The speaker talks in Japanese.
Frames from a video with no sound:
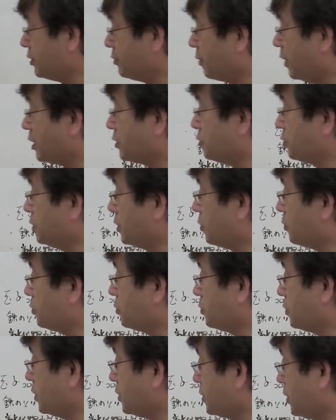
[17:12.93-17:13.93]
まあ、そういうような
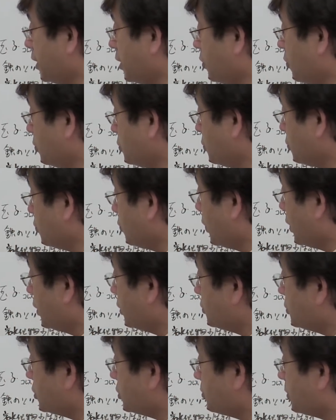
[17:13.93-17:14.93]
ことをですね今日ちょっとお
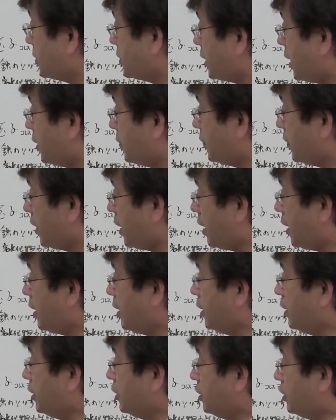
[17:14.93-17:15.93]
話ししました。
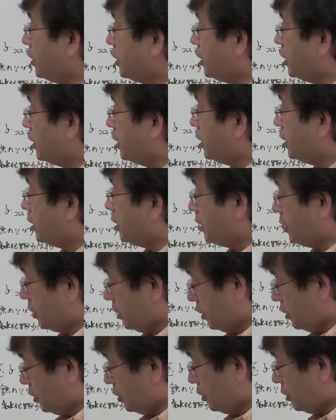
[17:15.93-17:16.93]
で、
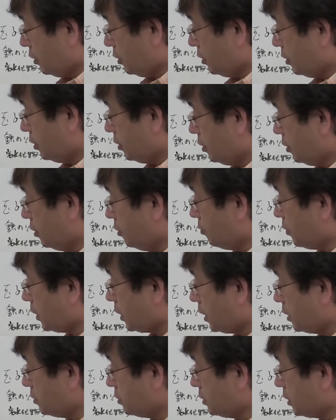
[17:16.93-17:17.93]
えーま
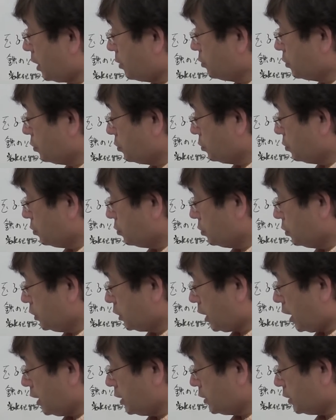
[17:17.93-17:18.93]
あ、炭水化物
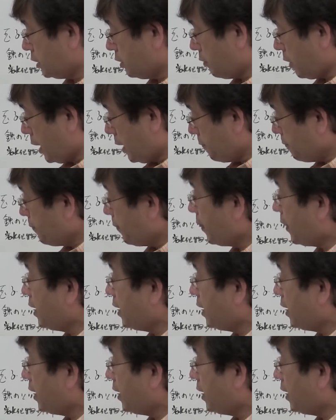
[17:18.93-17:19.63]
に関しては